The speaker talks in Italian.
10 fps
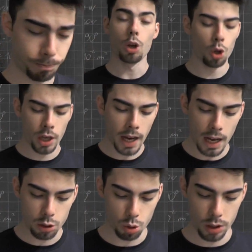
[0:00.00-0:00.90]
In ogni
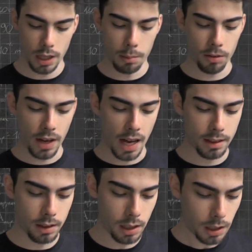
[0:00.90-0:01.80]
caso andiamo
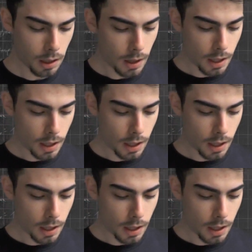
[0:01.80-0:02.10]
avanti,